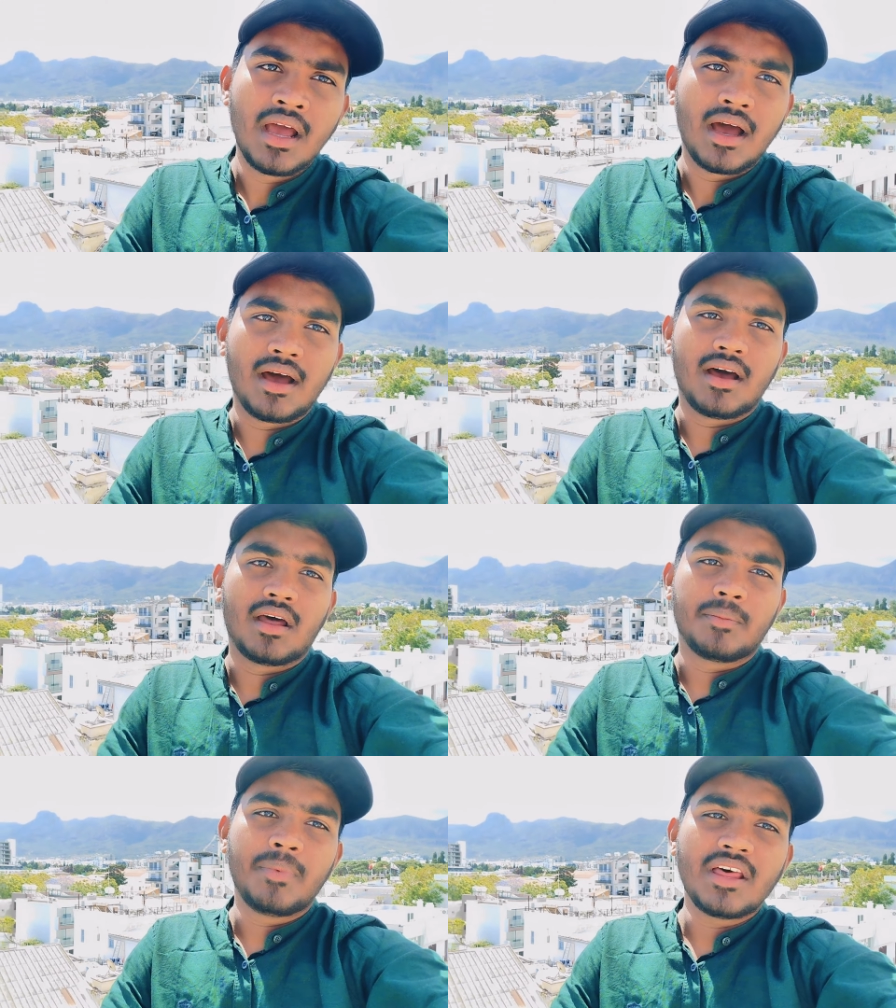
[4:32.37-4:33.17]
আর
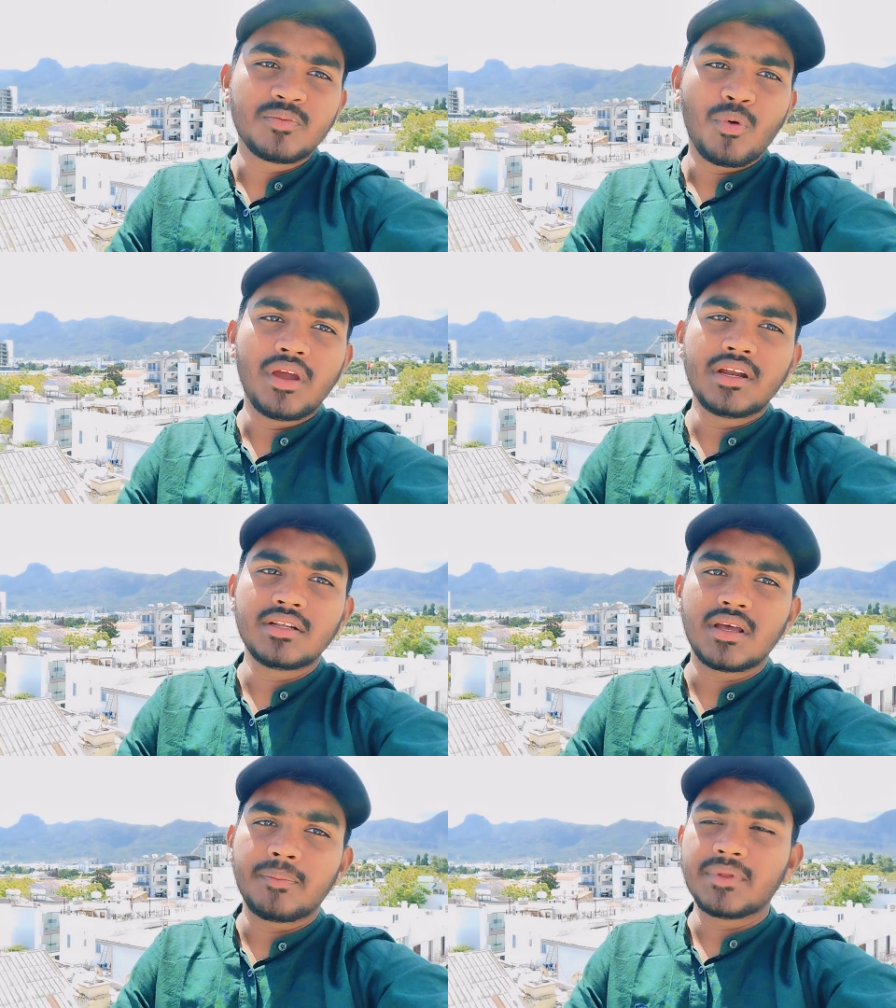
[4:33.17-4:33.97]
প্লাস পয়েন্ট
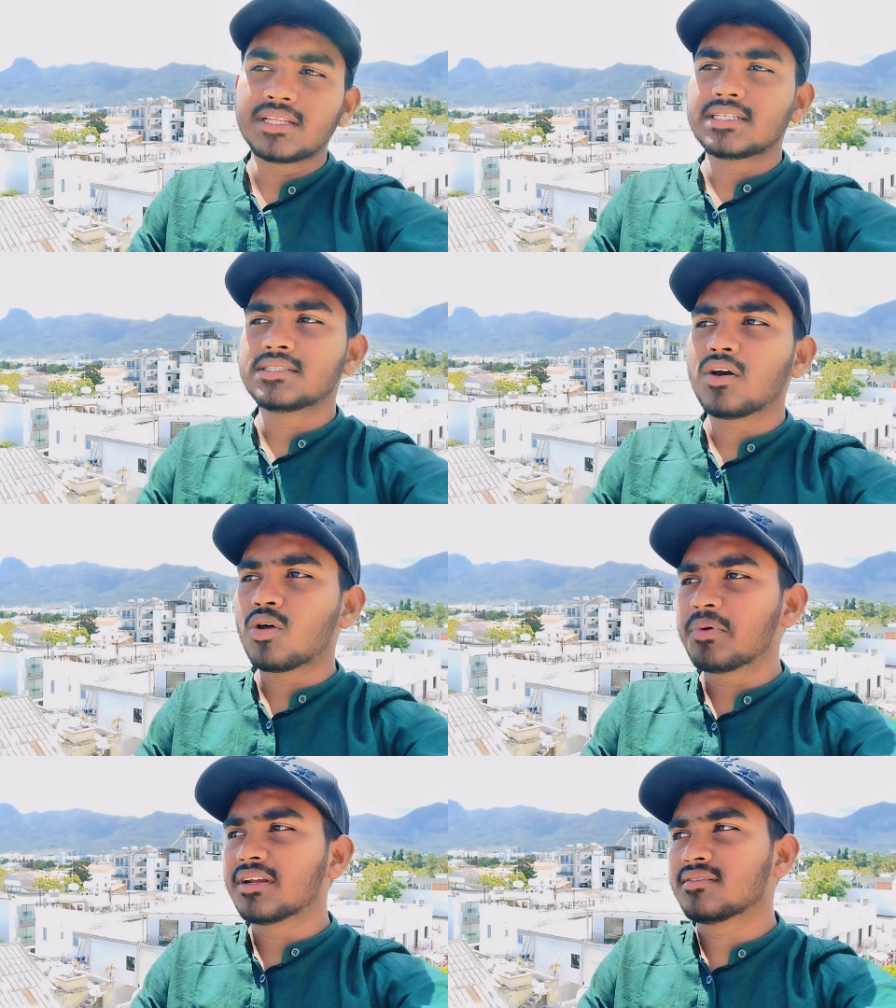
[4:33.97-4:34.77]
আপনারা চেষ্টা
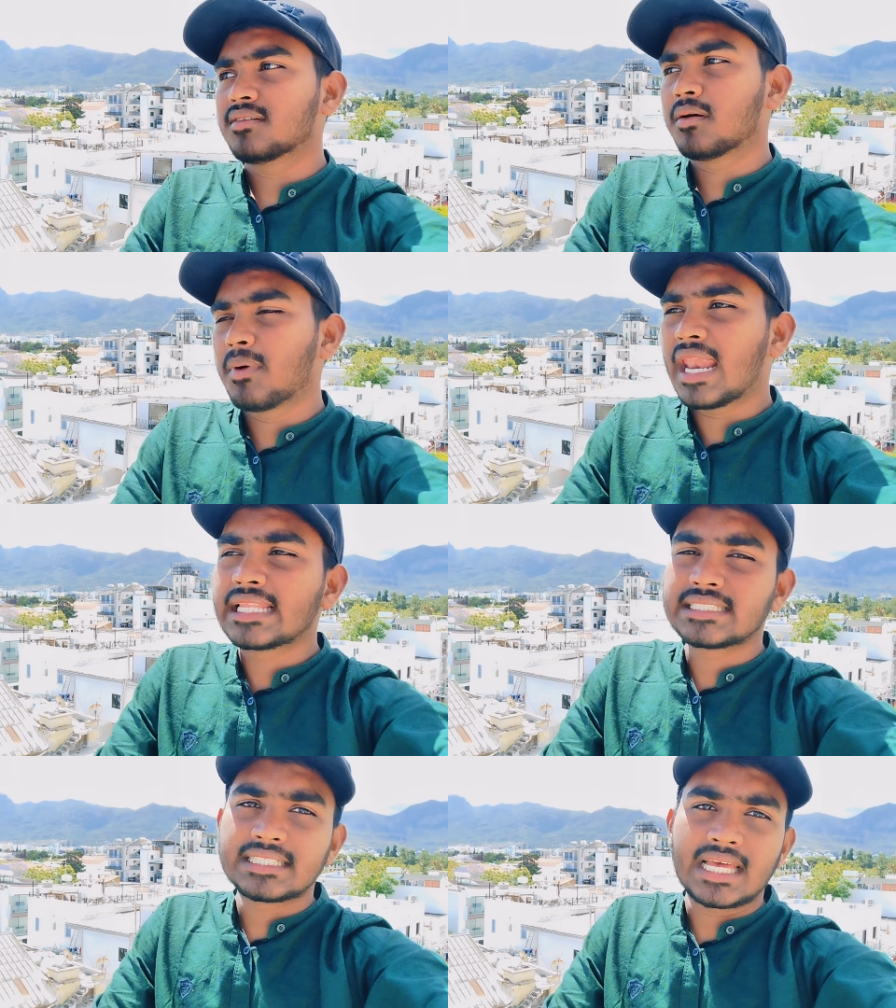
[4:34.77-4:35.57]
করবেন
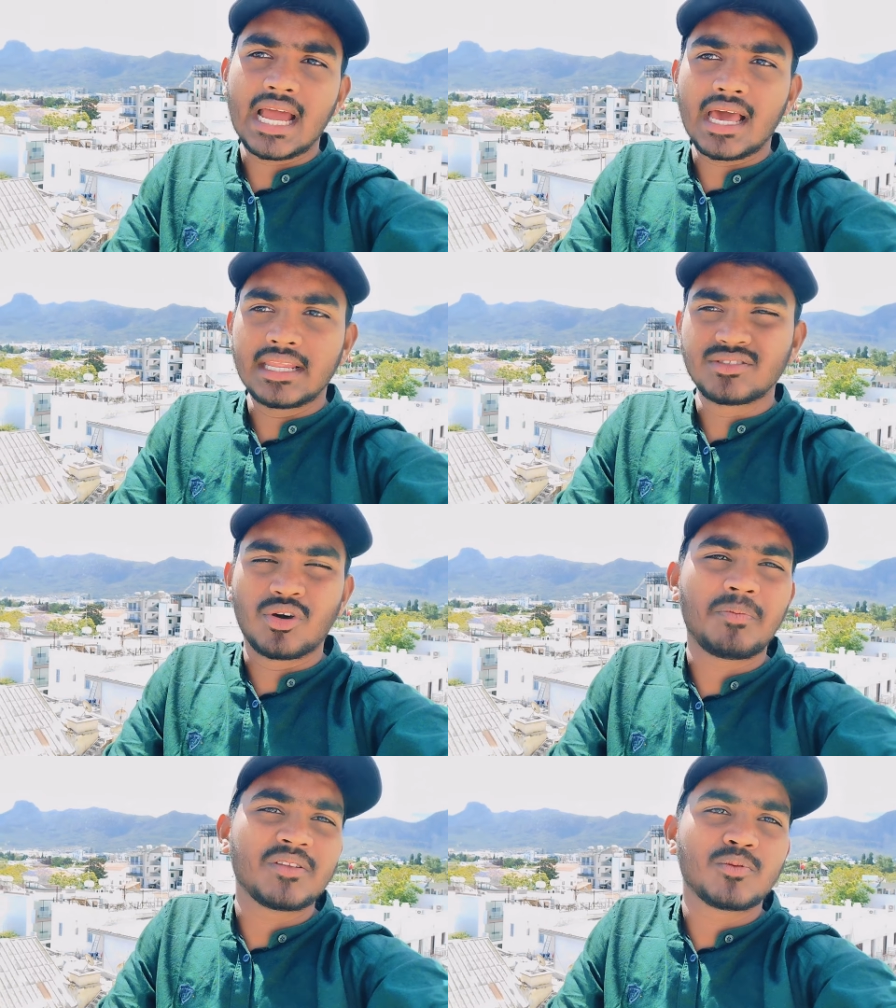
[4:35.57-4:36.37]
বাংলাদেশে থাকাকালীন যখন
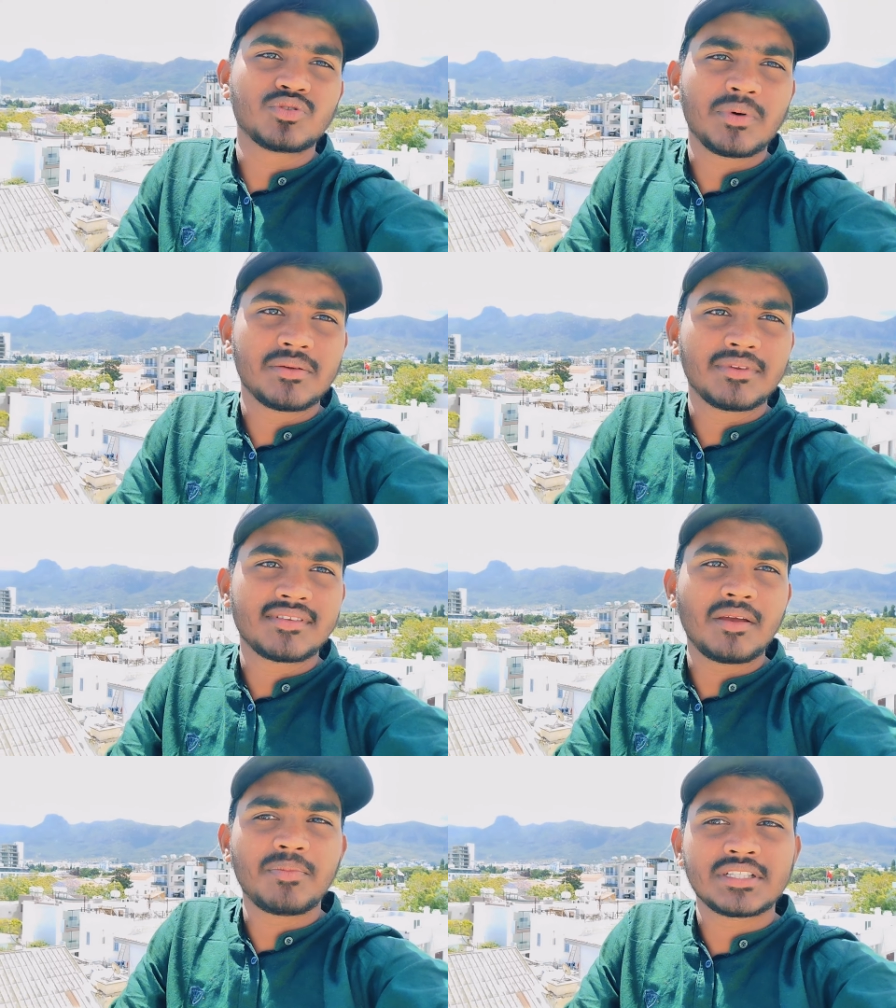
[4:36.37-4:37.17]
পাসপোর্ট জমা দেবেন
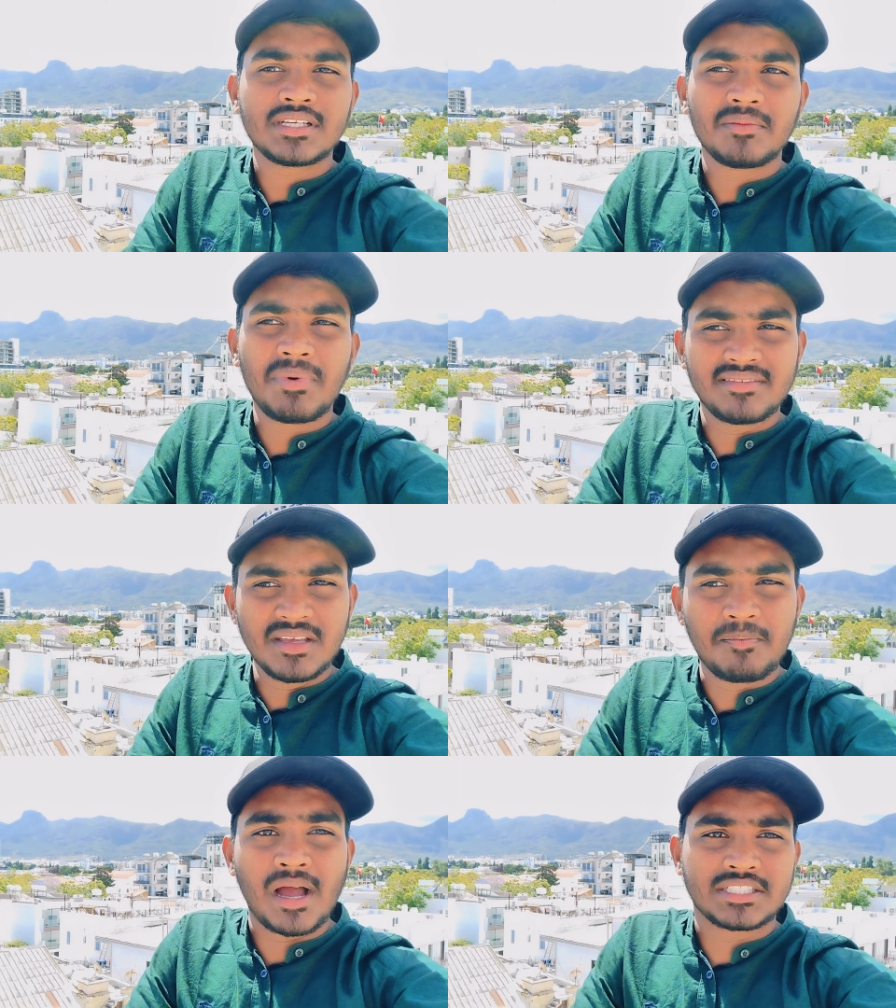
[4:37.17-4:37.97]
সাইপ্রাসের বেসিক
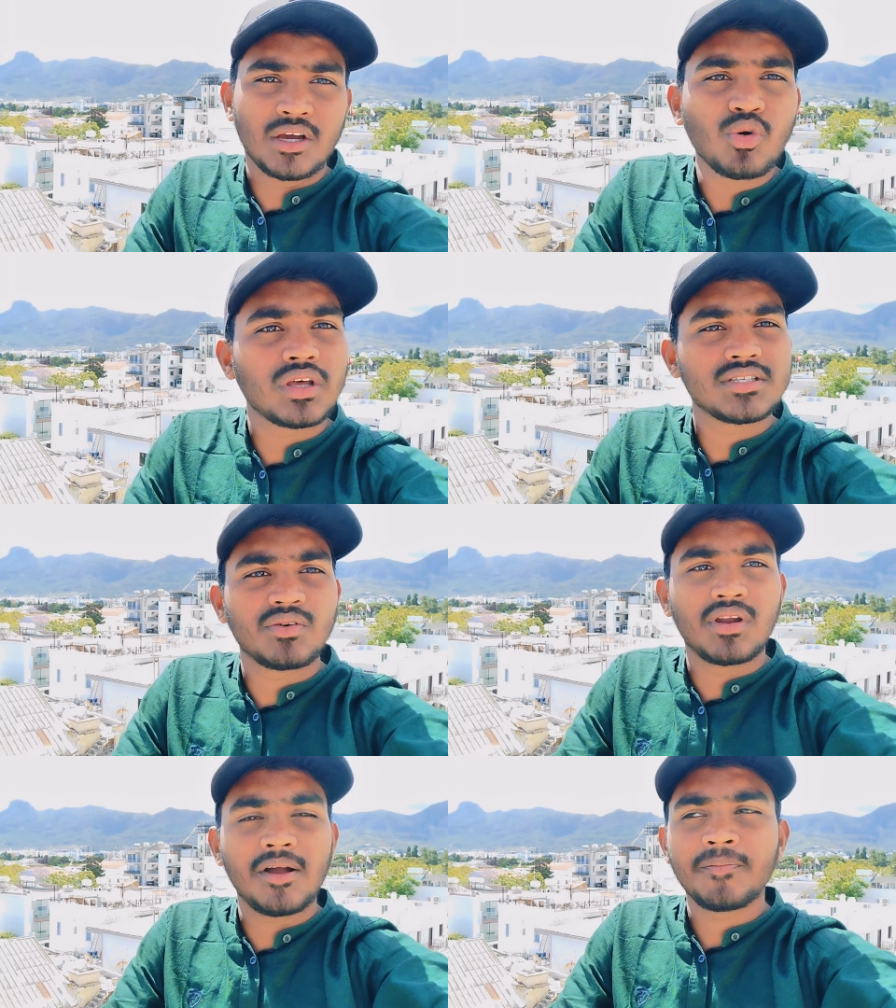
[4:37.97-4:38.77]
ভাষাগুলো
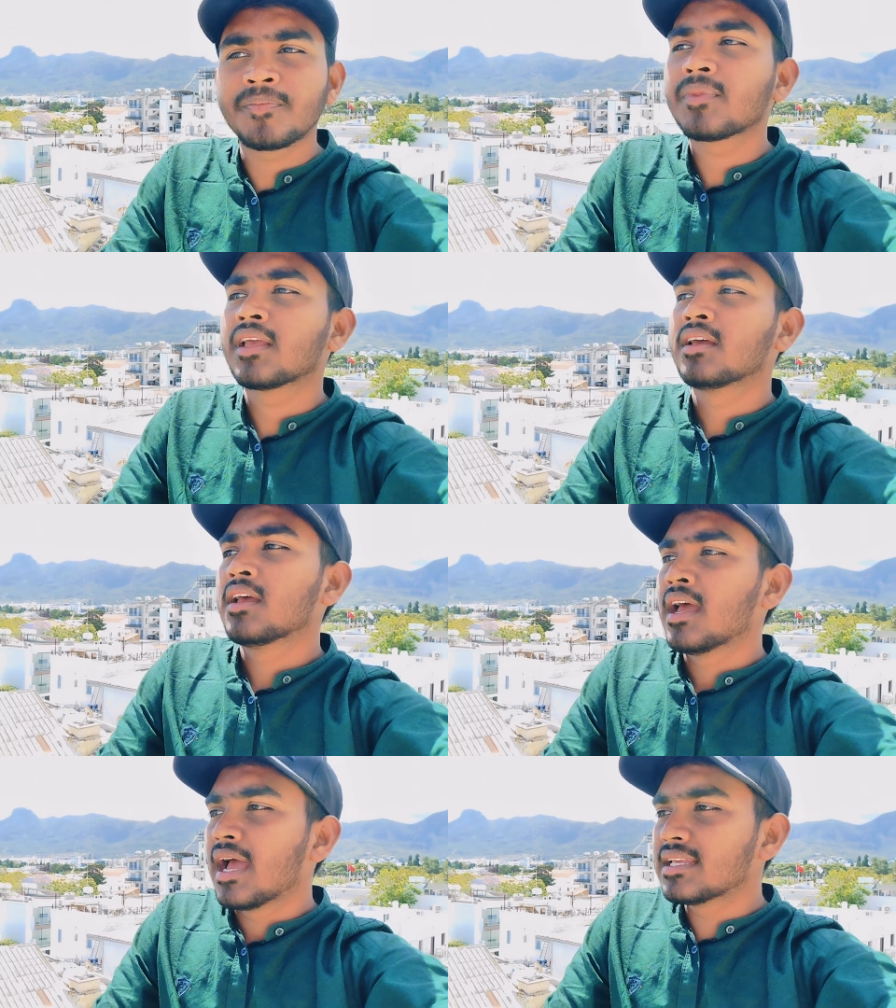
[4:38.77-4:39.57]
যেগুলা
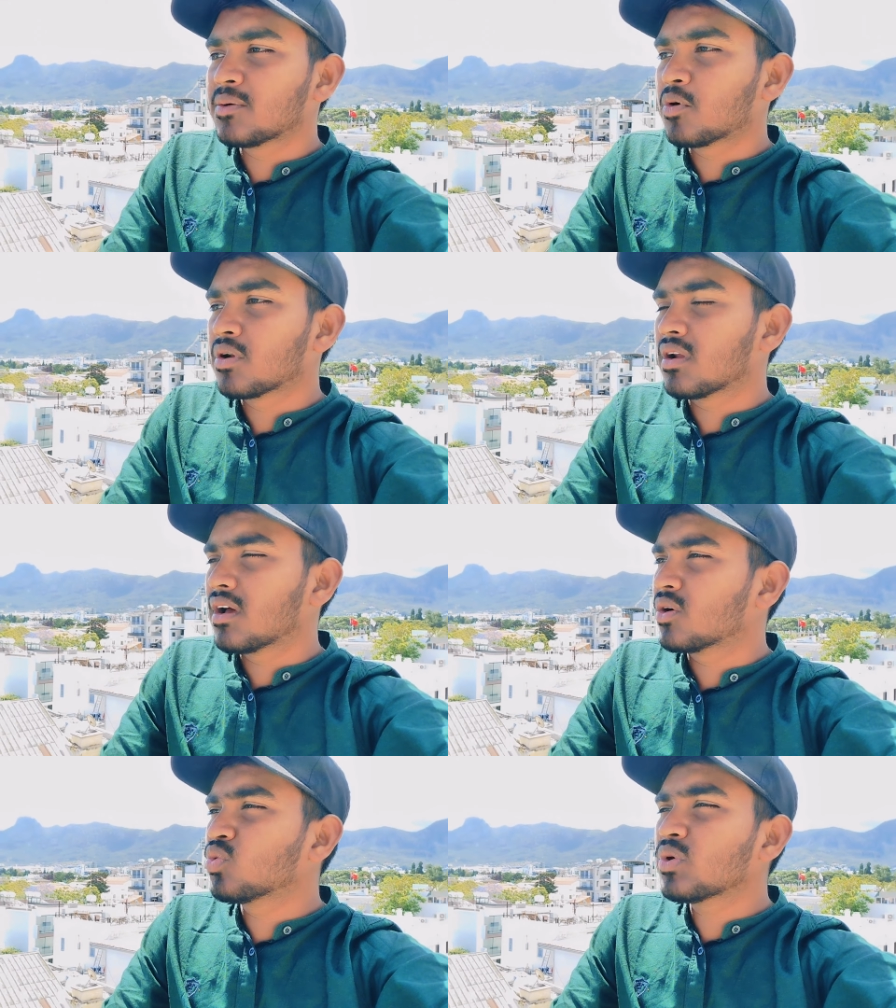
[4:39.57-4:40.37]
এই যেমন
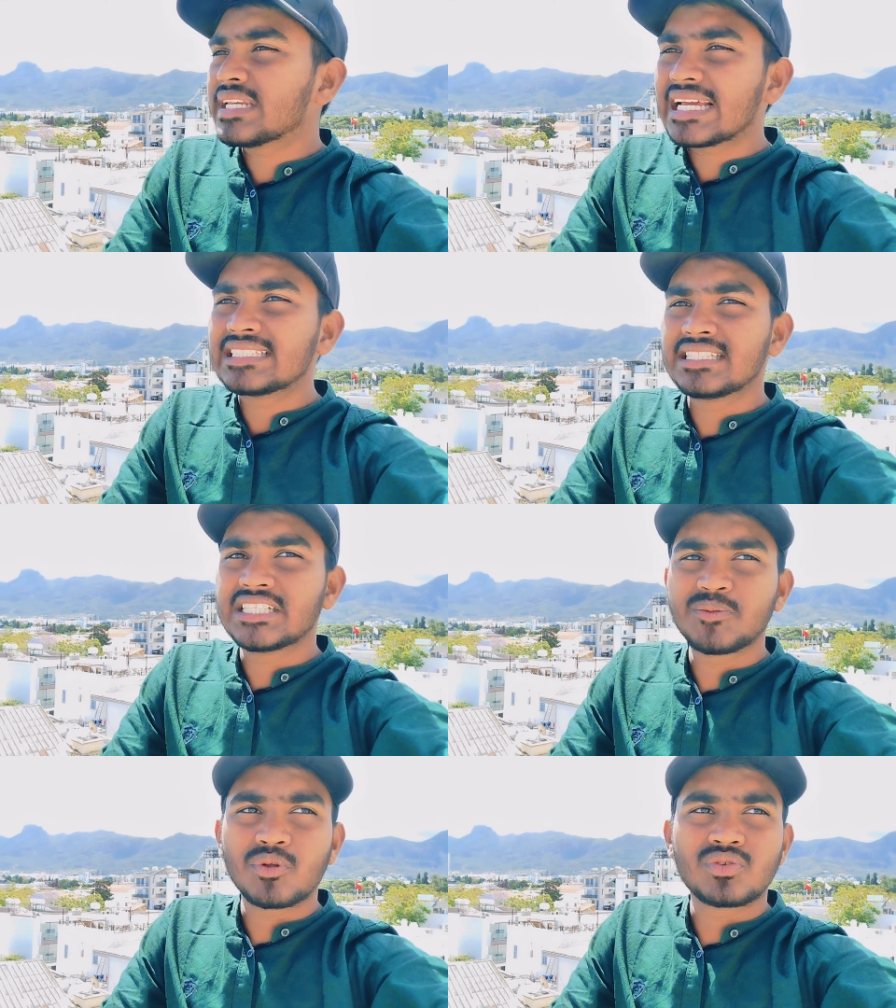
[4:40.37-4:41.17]
টুকিটাকি জিনিসপত্র